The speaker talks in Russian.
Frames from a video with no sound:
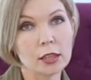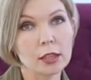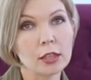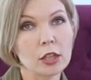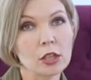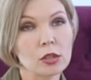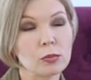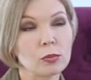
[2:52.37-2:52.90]
и
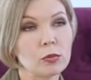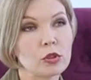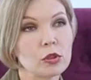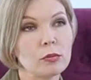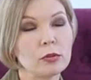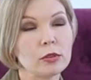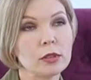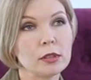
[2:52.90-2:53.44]
даже, может
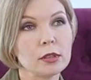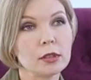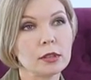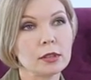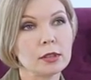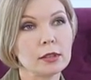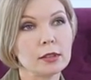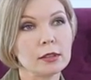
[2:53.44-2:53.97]
быть,
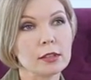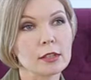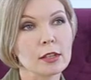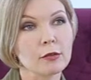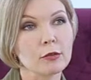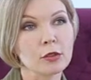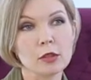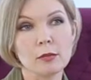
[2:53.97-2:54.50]
э,
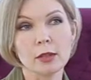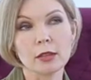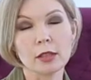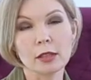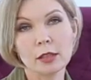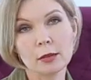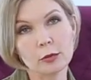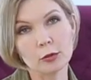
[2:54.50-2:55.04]
назову себя
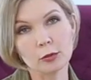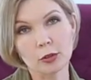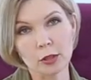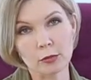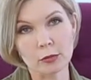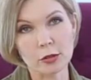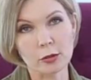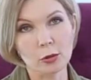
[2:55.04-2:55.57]
таким
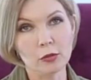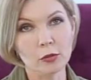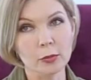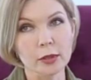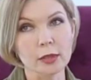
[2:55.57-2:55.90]
другим словом,